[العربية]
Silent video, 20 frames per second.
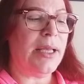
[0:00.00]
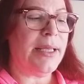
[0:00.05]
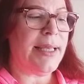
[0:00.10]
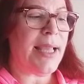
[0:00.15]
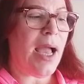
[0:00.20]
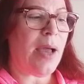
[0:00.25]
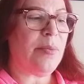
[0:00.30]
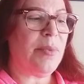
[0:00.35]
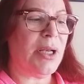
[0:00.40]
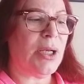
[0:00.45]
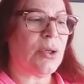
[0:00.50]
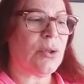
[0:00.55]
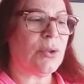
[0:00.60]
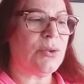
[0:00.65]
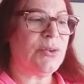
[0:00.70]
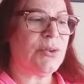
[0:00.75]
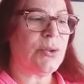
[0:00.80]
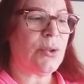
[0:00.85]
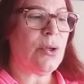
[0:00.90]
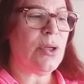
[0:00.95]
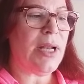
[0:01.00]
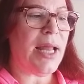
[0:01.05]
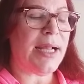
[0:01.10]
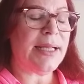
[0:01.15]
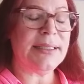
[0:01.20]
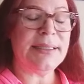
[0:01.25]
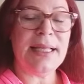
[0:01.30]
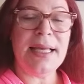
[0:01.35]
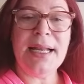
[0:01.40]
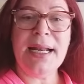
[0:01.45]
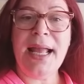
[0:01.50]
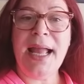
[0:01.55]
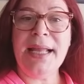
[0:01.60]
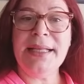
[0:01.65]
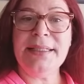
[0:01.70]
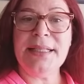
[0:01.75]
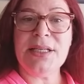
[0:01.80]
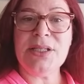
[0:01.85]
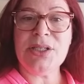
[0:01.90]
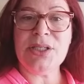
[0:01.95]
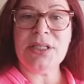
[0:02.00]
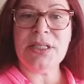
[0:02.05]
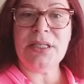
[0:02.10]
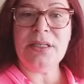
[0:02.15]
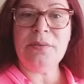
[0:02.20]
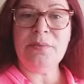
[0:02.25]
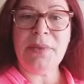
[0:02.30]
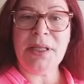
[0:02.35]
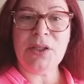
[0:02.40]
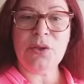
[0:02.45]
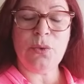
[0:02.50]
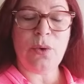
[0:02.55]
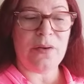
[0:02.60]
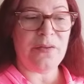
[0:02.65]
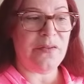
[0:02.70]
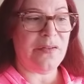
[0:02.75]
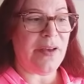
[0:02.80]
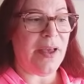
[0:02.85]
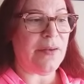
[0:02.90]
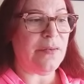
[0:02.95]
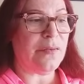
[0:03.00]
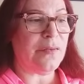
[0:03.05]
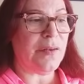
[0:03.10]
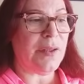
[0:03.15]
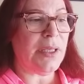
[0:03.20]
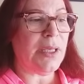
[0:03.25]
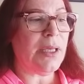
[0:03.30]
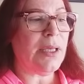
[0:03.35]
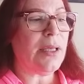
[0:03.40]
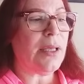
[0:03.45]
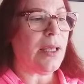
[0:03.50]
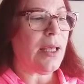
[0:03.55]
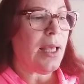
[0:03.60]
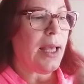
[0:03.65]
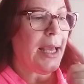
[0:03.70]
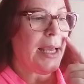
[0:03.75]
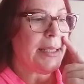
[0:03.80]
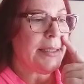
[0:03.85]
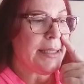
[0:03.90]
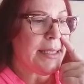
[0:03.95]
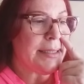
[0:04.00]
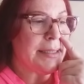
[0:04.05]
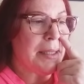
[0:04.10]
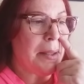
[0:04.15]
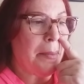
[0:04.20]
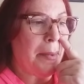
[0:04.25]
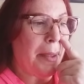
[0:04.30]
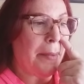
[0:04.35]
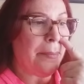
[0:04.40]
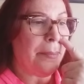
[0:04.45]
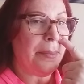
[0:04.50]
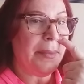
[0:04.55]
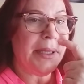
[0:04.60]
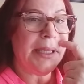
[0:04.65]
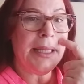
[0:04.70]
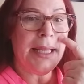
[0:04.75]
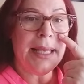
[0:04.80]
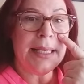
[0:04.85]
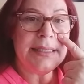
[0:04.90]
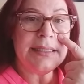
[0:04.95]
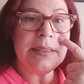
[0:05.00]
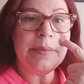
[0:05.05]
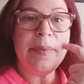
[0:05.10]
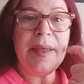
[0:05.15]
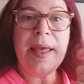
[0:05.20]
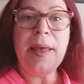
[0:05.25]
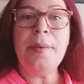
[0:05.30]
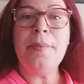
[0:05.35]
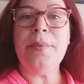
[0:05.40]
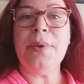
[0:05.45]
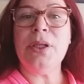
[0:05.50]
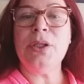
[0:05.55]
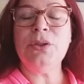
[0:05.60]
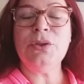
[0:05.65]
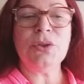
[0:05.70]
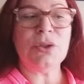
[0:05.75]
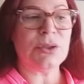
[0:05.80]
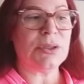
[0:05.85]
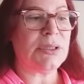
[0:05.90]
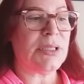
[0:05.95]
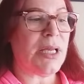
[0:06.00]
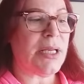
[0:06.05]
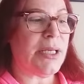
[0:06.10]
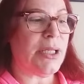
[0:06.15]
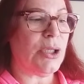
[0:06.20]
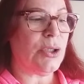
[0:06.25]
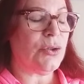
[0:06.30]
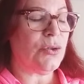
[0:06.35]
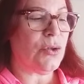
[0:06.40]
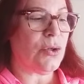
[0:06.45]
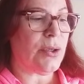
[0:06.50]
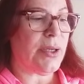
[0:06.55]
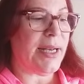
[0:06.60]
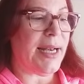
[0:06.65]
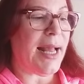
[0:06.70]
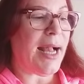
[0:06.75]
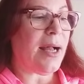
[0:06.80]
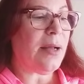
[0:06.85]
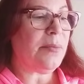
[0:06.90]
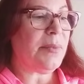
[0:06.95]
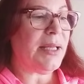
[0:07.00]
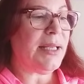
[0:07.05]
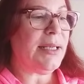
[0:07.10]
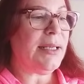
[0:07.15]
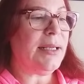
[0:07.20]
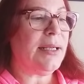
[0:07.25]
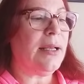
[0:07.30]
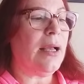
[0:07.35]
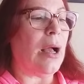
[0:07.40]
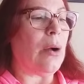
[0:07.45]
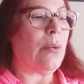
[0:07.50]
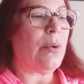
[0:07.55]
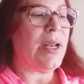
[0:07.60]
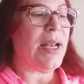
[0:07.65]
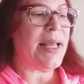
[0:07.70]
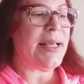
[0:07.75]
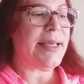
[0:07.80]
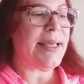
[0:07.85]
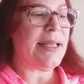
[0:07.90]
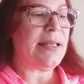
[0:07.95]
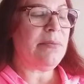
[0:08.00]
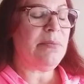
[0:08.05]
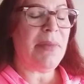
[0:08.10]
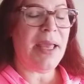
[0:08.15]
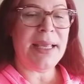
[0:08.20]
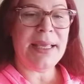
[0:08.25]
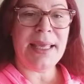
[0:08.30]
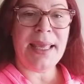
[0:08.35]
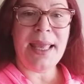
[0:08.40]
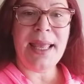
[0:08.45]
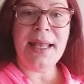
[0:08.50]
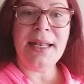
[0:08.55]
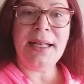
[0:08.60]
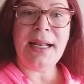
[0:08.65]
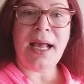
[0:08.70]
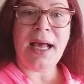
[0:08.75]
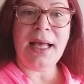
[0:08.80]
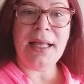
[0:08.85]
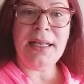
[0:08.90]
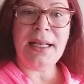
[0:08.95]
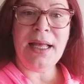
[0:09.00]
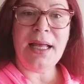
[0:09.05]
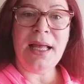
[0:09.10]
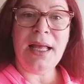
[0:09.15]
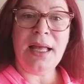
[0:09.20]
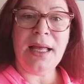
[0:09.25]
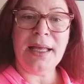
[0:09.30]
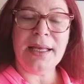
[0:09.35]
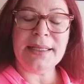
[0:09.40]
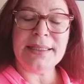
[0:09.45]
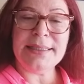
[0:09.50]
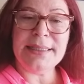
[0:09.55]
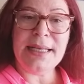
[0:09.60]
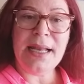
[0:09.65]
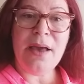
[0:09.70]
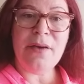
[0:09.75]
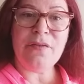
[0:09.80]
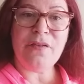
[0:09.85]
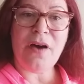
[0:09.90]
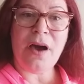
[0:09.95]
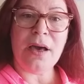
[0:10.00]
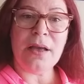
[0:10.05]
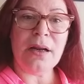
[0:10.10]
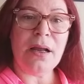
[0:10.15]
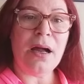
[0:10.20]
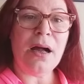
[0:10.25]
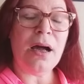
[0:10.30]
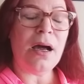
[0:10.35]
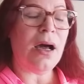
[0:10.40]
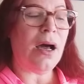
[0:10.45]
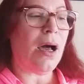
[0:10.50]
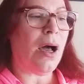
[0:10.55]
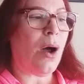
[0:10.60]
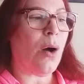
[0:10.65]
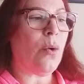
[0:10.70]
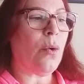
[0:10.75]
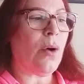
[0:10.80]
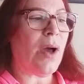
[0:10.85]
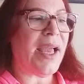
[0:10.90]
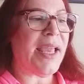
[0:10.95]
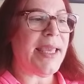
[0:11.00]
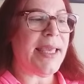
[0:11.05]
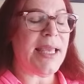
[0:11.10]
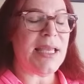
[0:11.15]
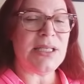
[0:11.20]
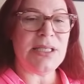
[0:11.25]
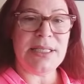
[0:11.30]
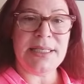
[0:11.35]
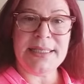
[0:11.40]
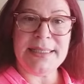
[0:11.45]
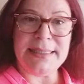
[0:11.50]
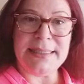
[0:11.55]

يعمل كنترول اكتر هيدا الشي ما توفق فيه هيدا سبب من اسباب انه اضطر يترك العمل ولكن ما كان على اختلاف اراء او اي شيء